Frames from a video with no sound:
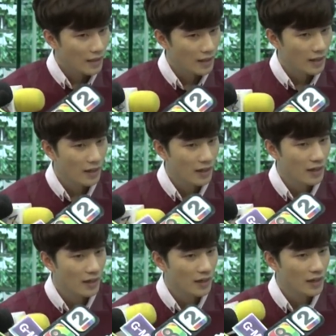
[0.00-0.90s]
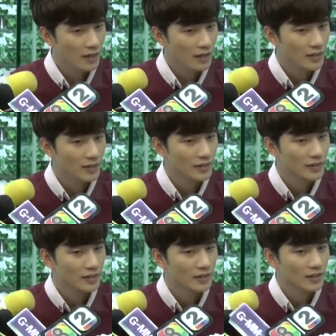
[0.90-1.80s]
เอ่อ
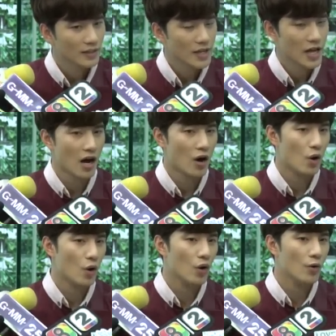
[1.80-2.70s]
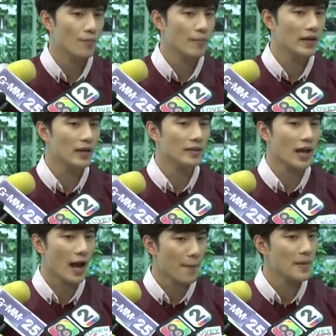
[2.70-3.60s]
เดี๋ยวบี้
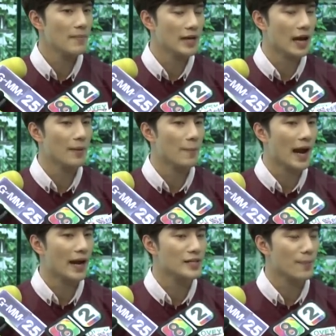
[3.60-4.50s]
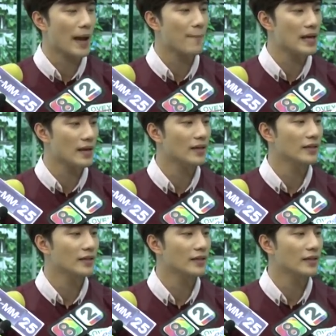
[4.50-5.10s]
ถ้าไม่มีการผิดพลาดน่าจะปลายปี